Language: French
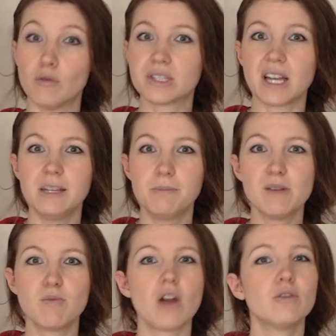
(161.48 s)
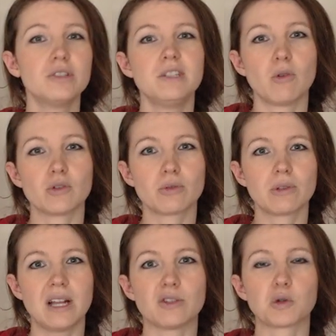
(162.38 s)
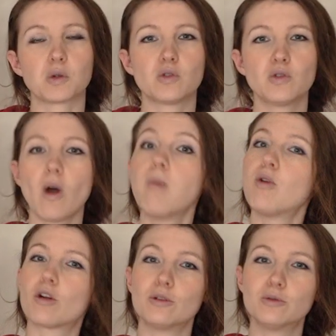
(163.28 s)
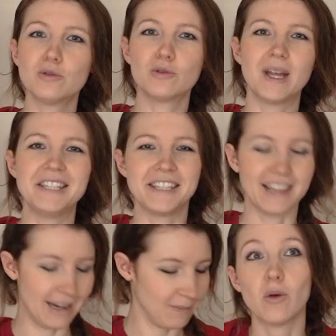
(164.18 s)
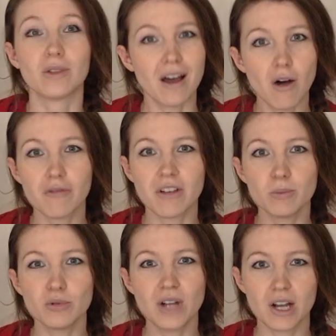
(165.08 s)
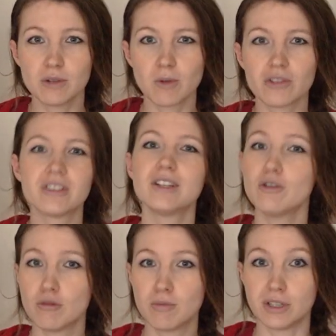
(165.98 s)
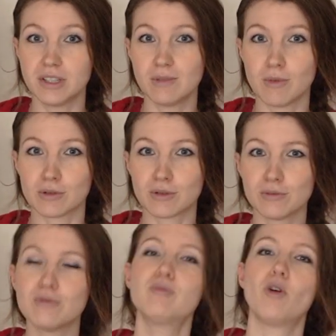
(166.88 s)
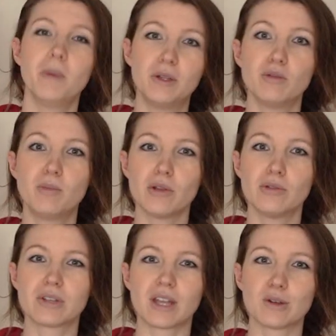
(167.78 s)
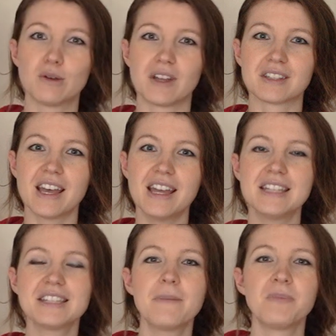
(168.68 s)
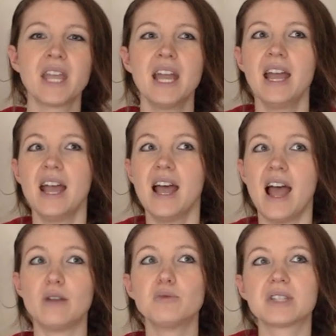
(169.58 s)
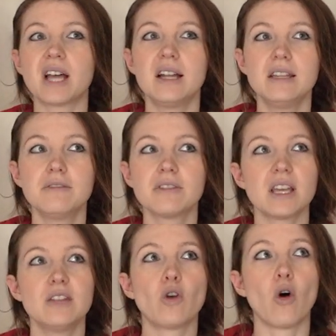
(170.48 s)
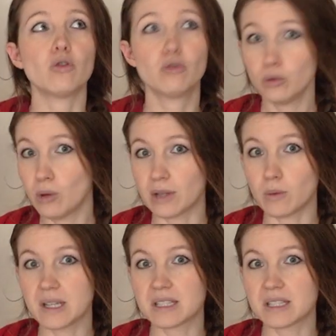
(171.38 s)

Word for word: On veut se caler pile poil aux dimensions de la structure pour que tout soit nickel. On a enfin pu la commander au bonnes dimensions pour mes deux portes de 93. Elle nous sera livrée dans 2 à 3